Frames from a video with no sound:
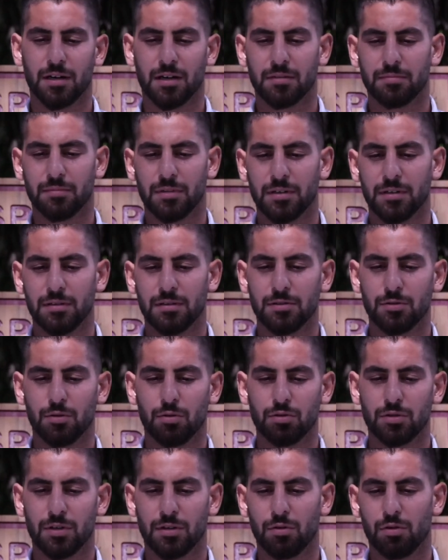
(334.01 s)
takımda yıldız
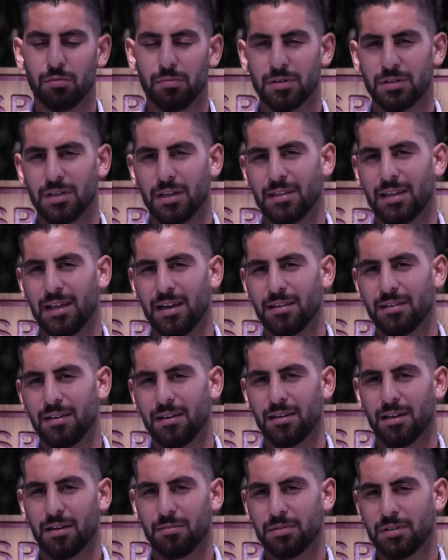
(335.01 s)
oyuncuların olması yeterli
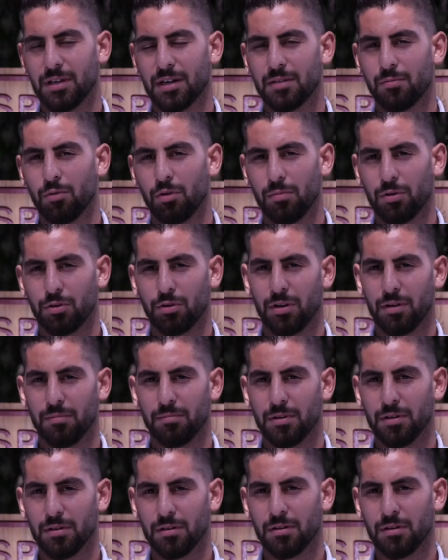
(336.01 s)
değil yani bir takım olmak
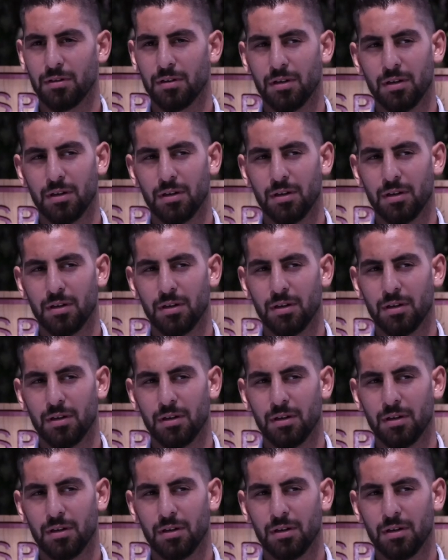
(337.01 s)
önemli.